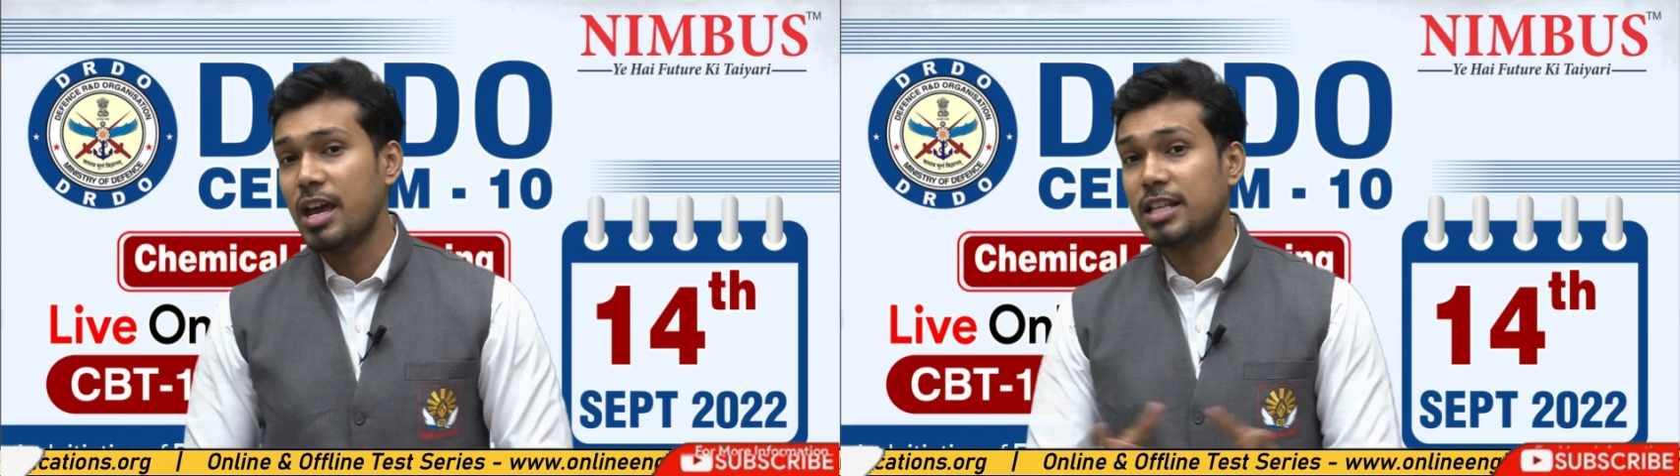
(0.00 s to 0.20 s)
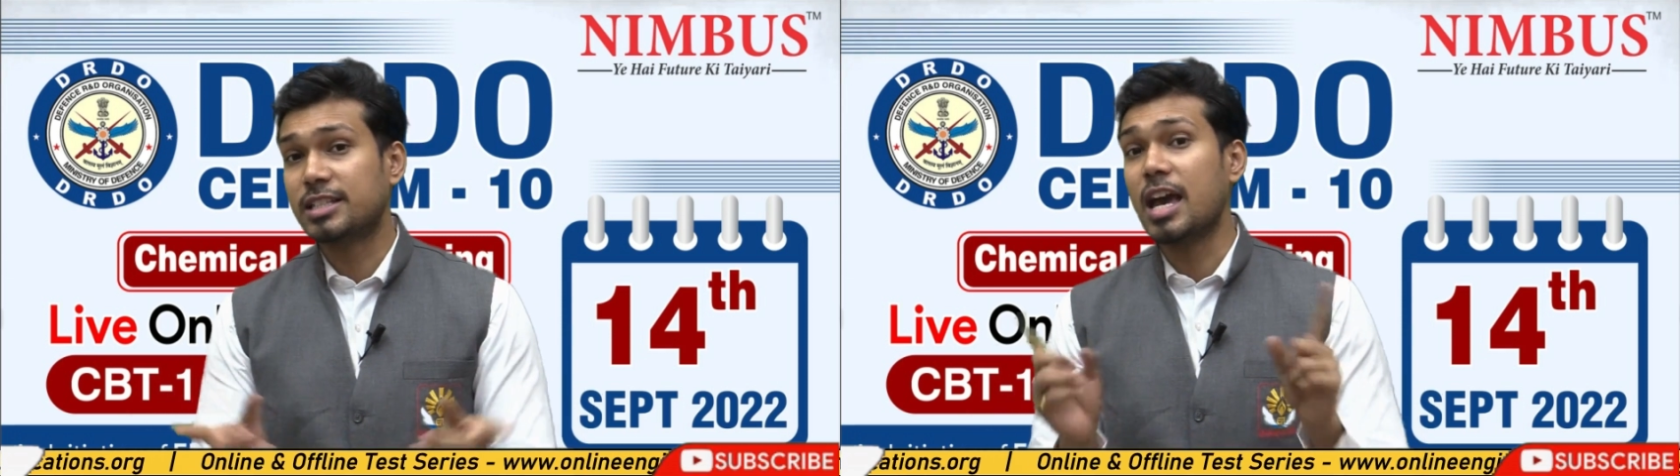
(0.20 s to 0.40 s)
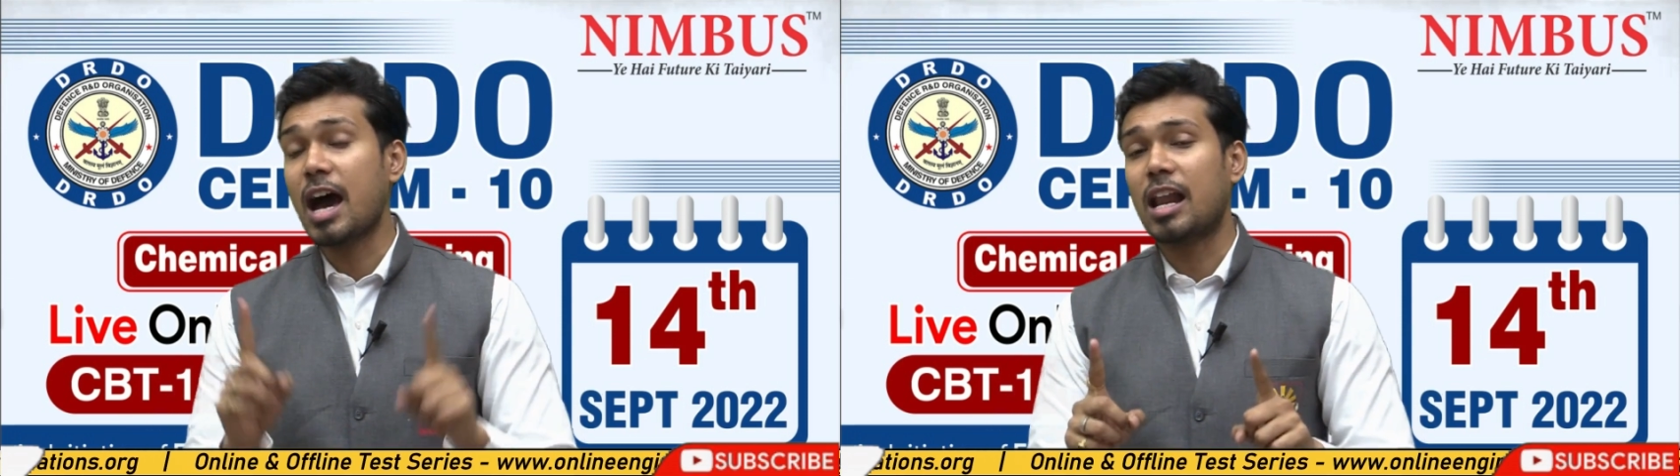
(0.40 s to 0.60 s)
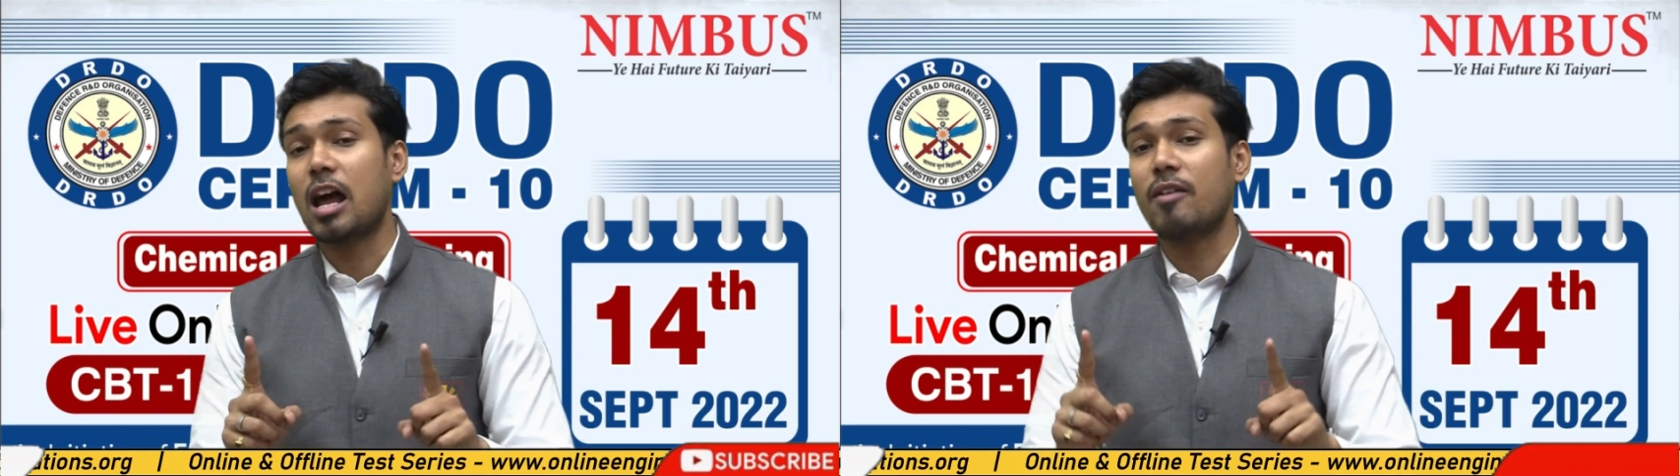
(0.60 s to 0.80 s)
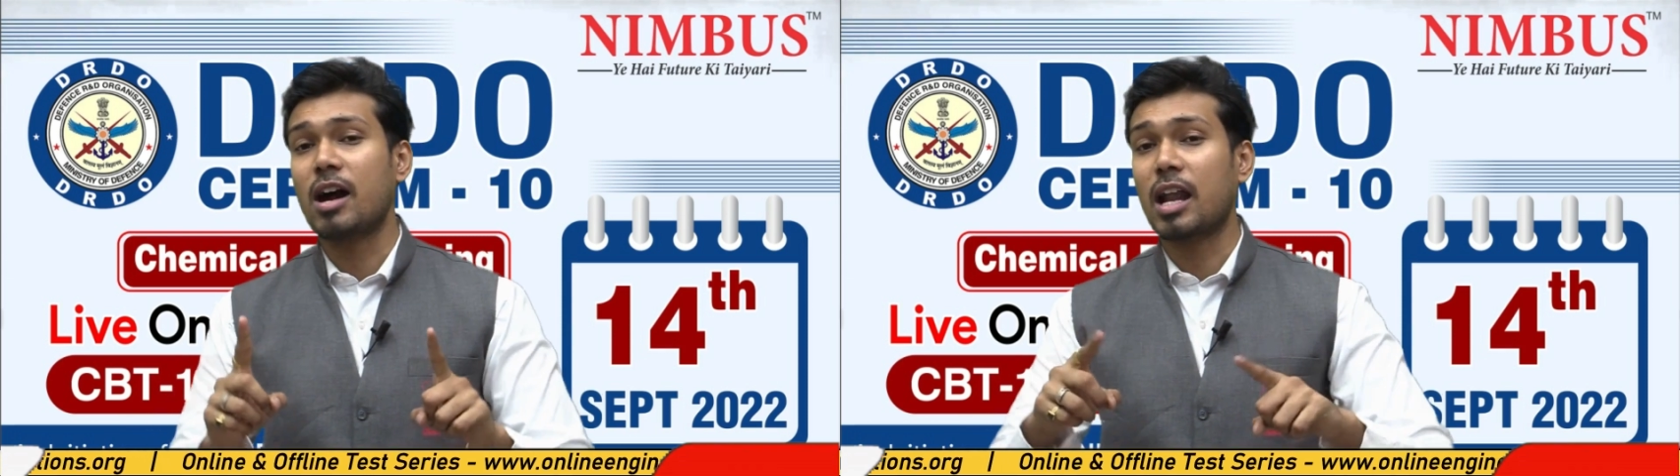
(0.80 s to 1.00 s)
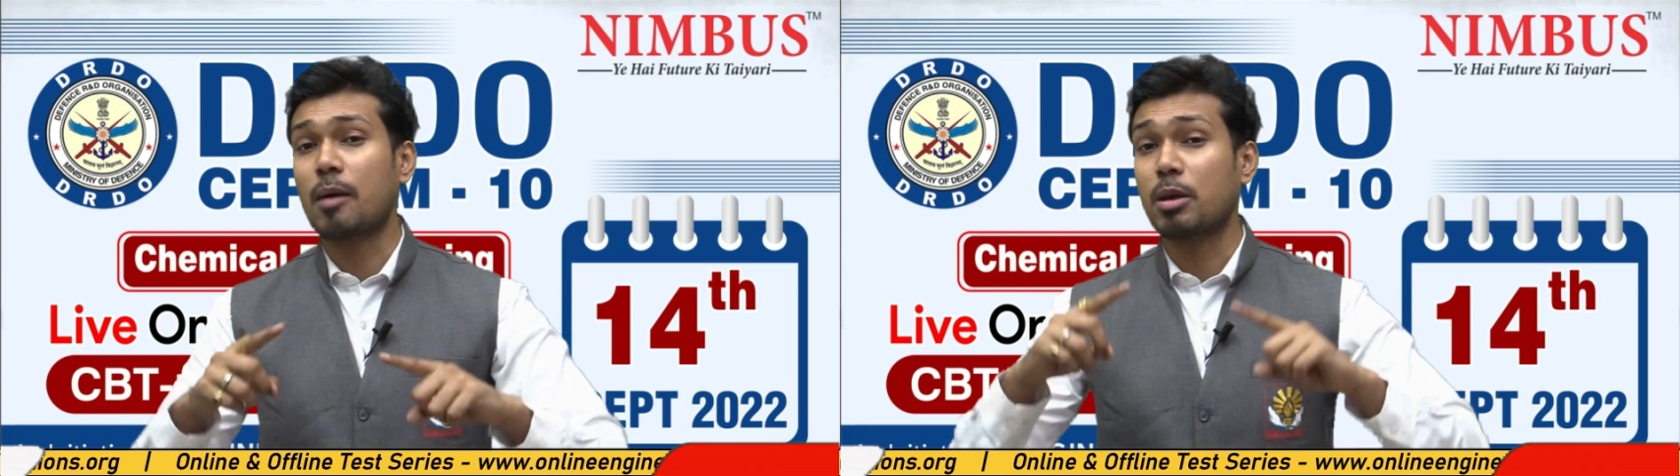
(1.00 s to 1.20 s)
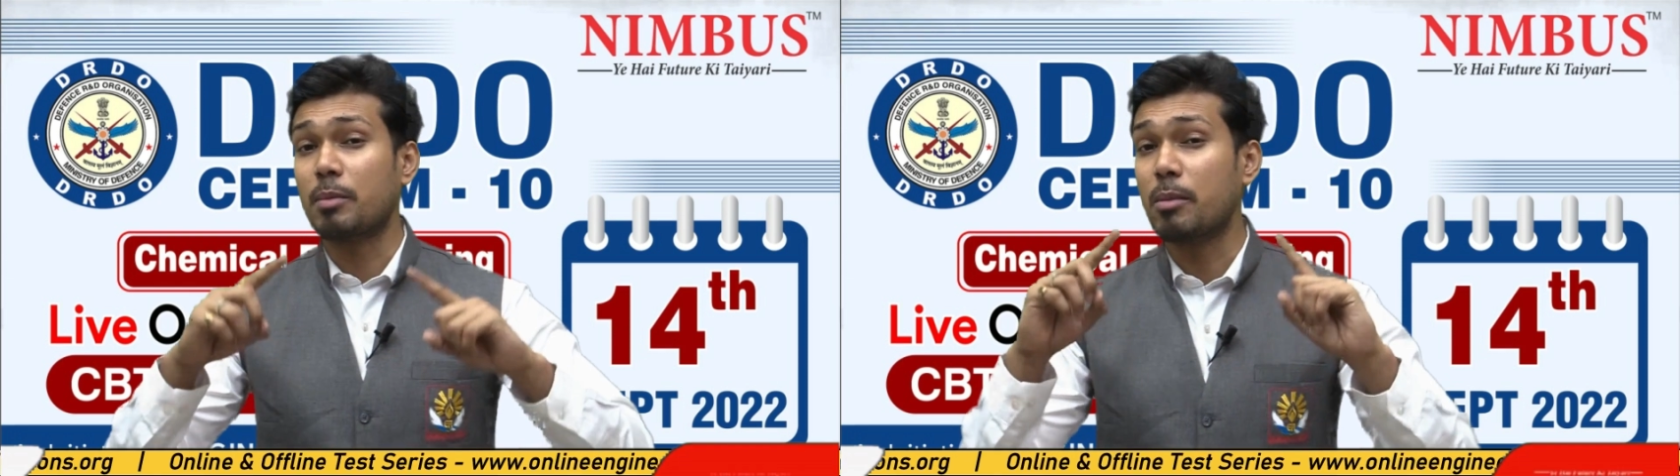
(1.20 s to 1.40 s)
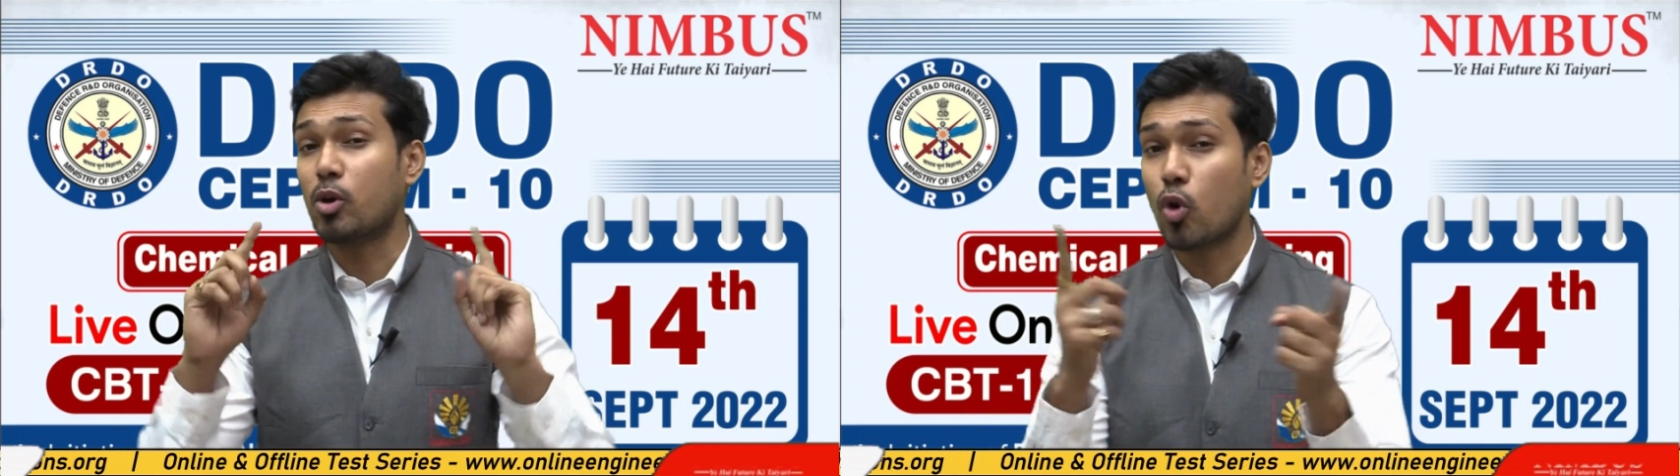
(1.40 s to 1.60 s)
इसके अलावा अगर आपके
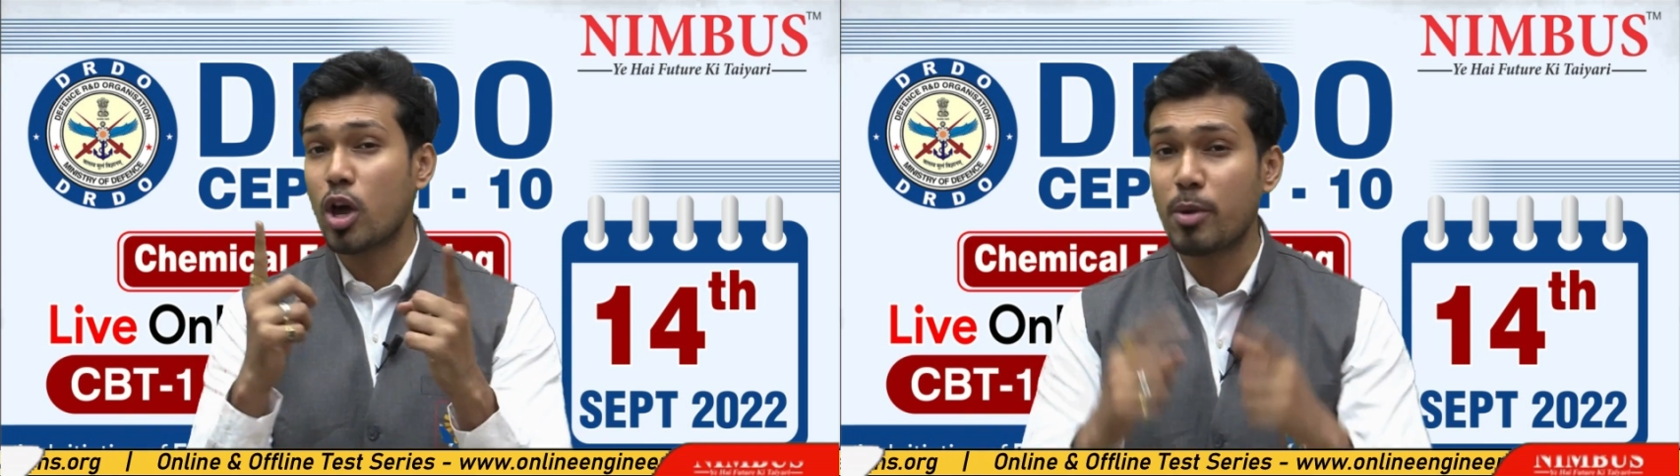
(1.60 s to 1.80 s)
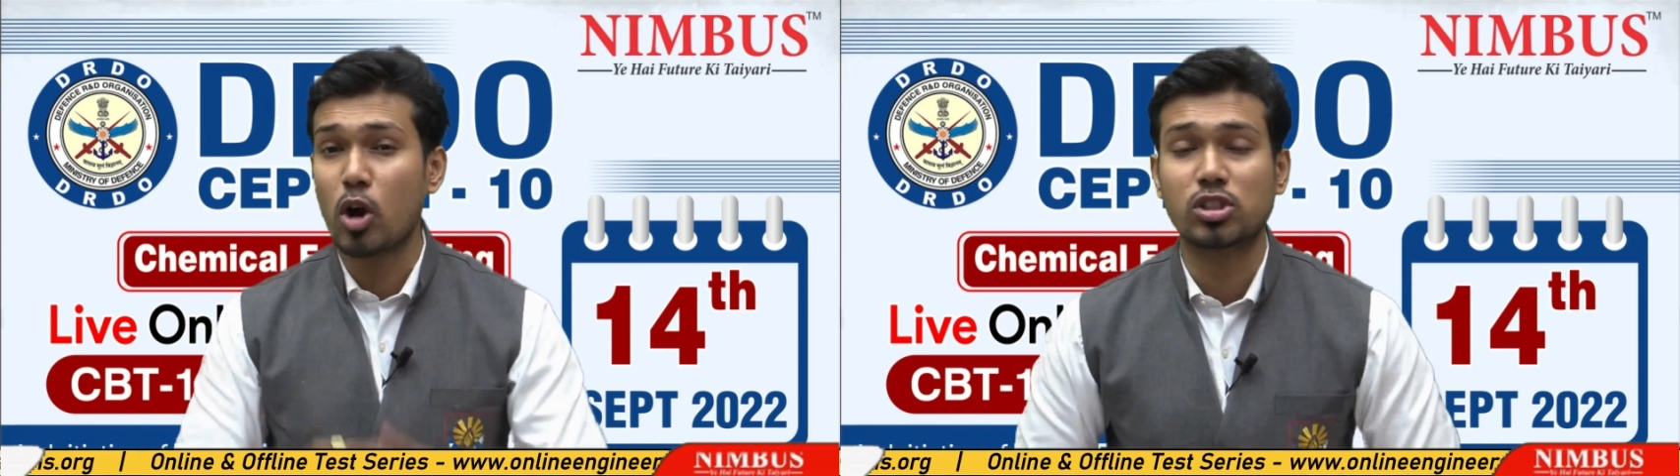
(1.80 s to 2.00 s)
मन में कोई भी